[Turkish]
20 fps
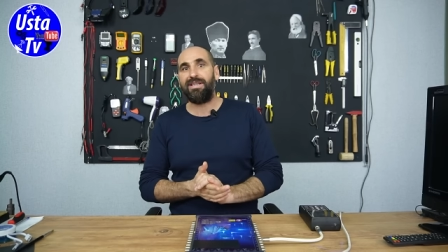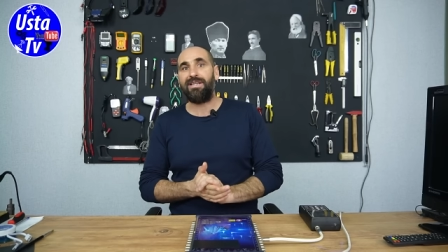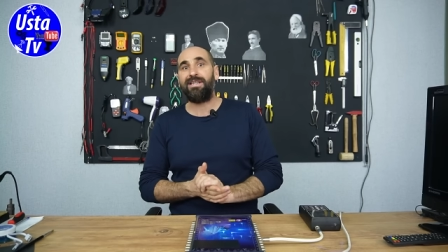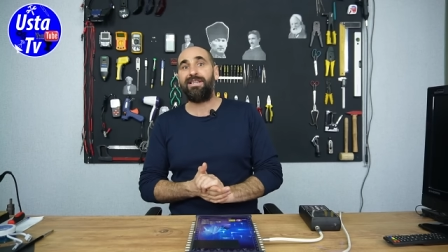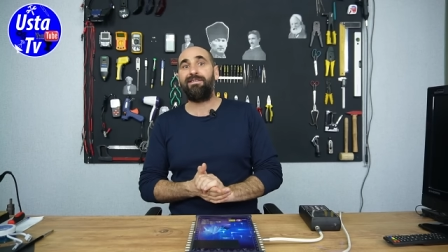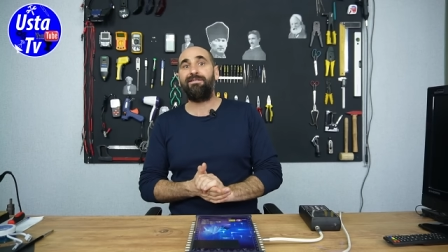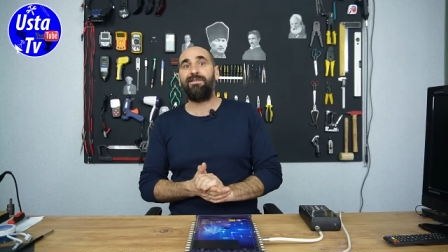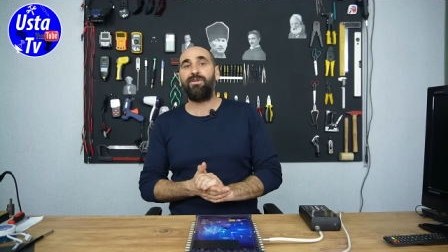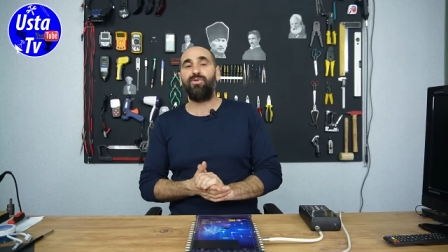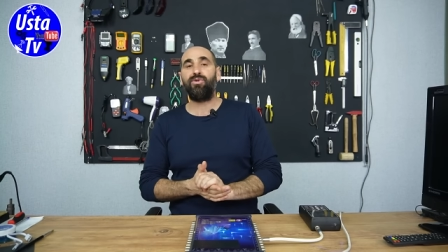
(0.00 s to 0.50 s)
ilgili
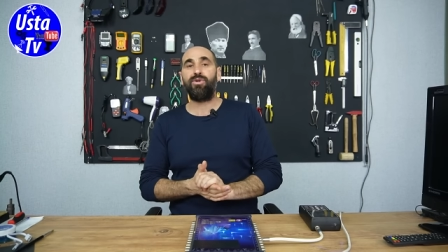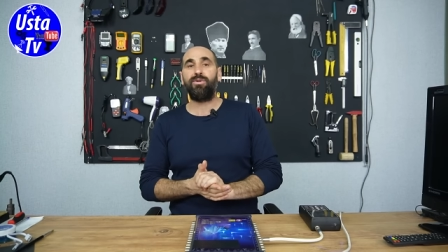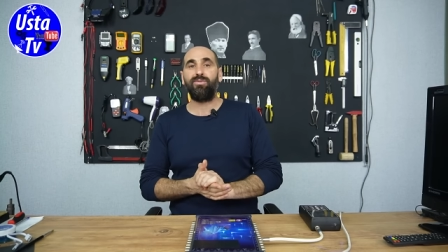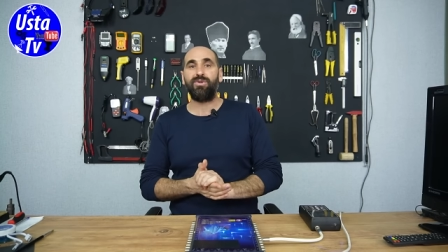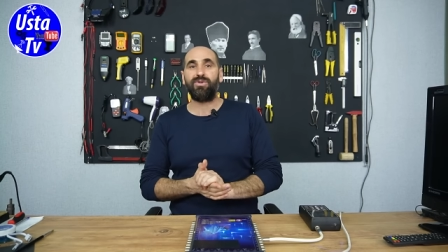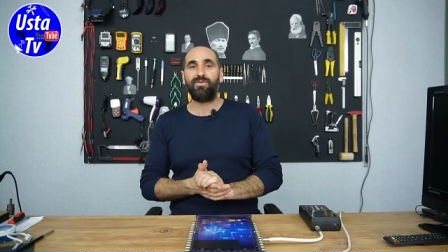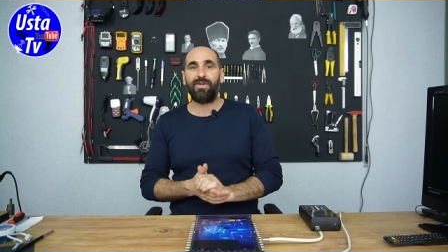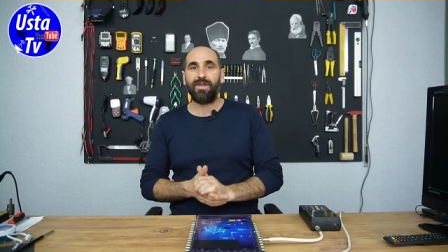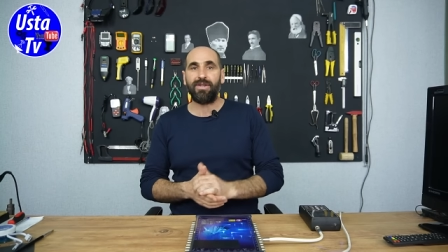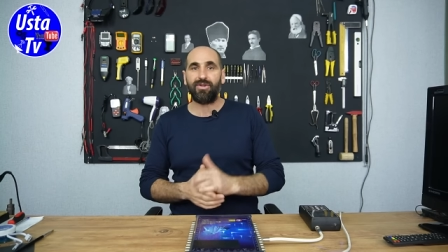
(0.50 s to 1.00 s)
de
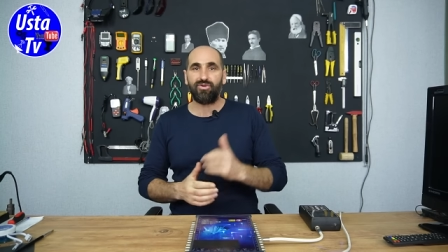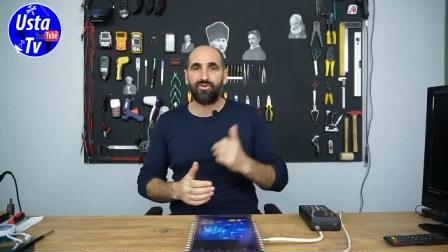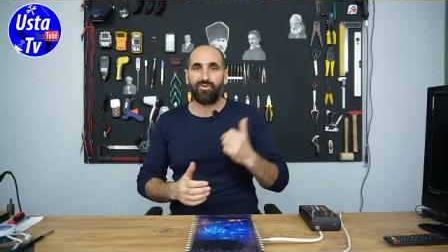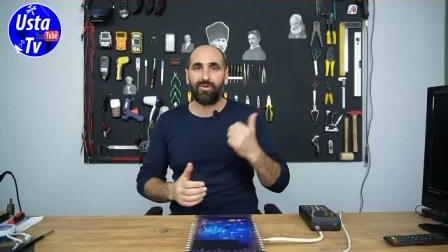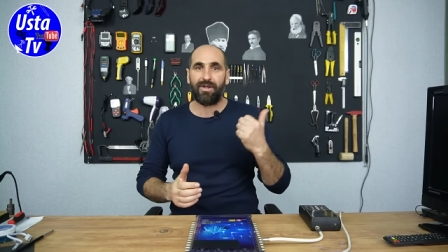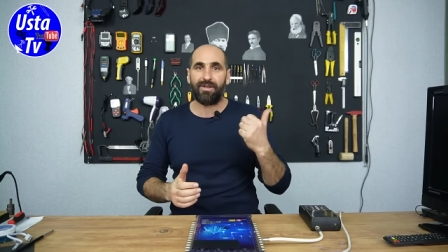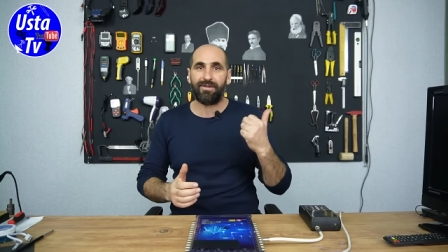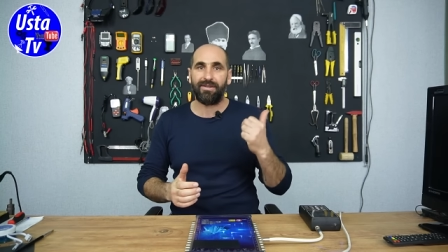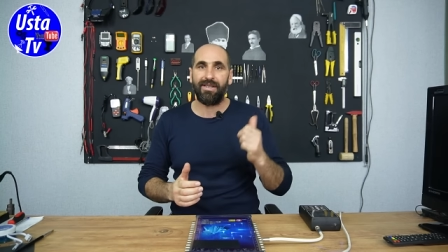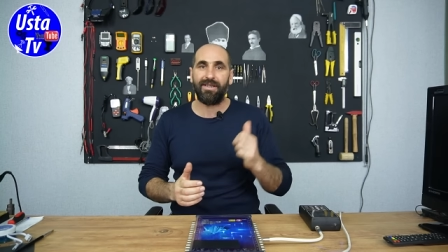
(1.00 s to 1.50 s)
videomuz var.
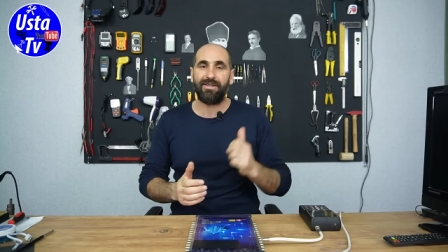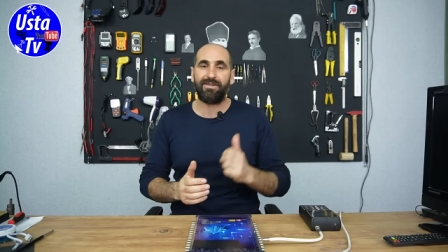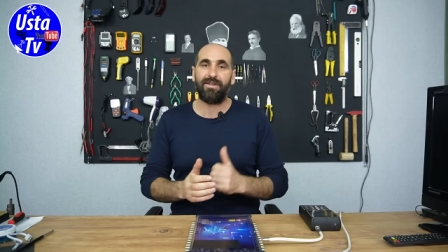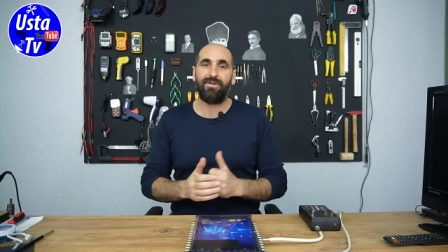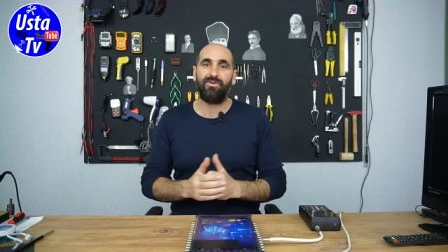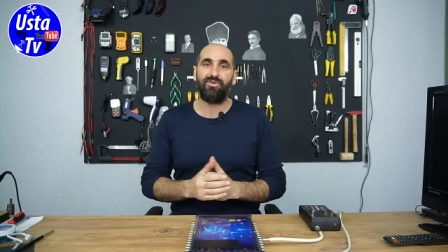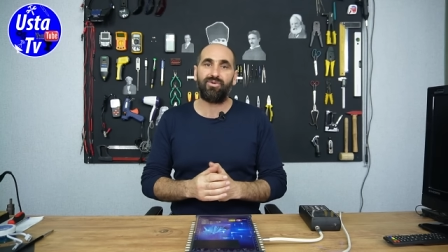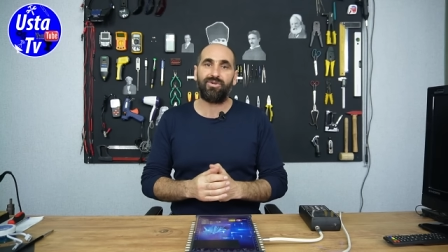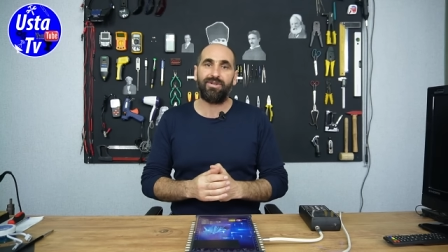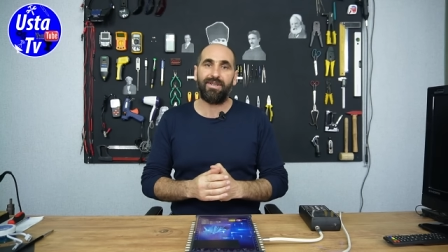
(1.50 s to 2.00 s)
Şu anda
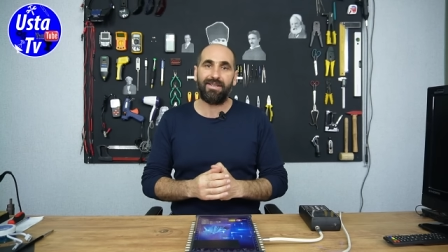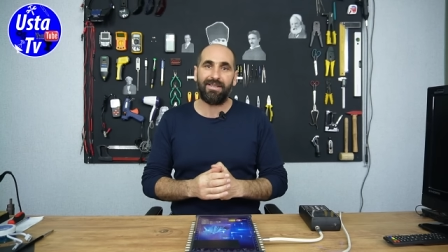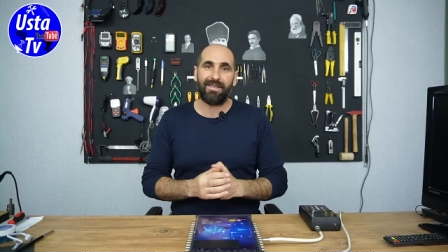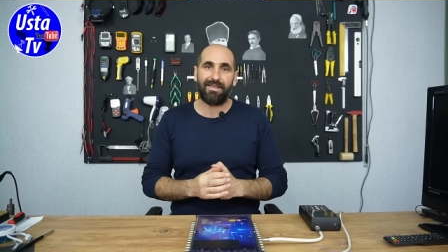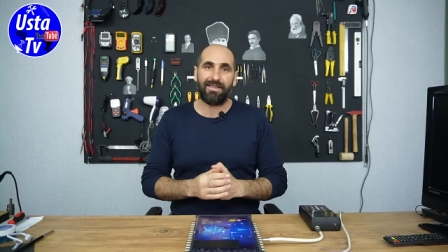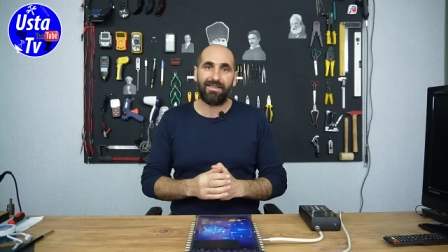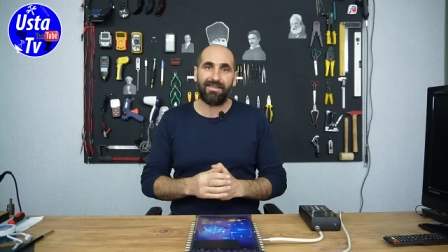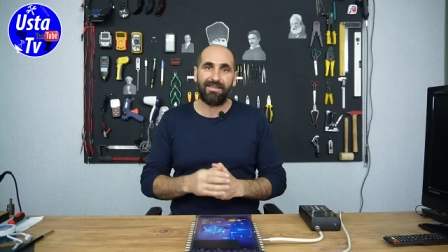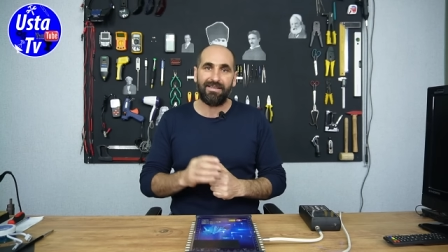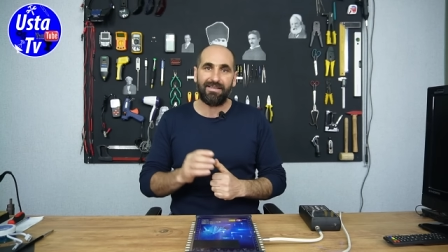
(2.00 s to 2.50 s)
ekranın üstüne
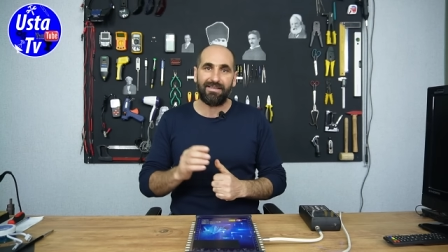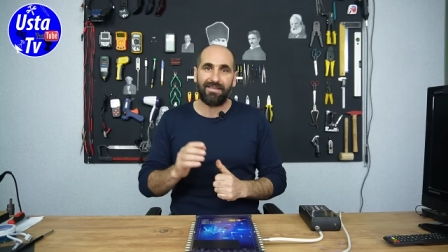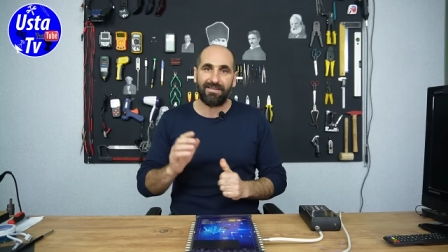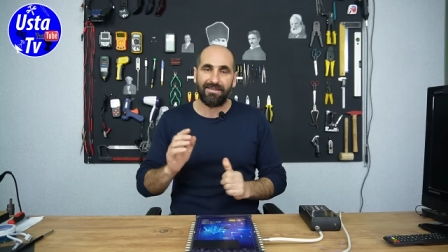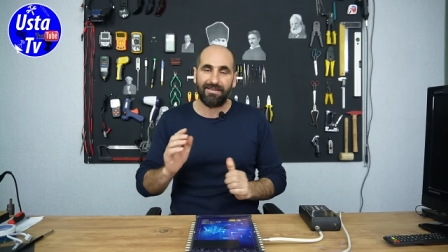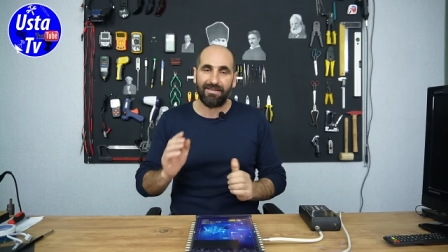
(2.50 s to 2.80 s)
gelen linke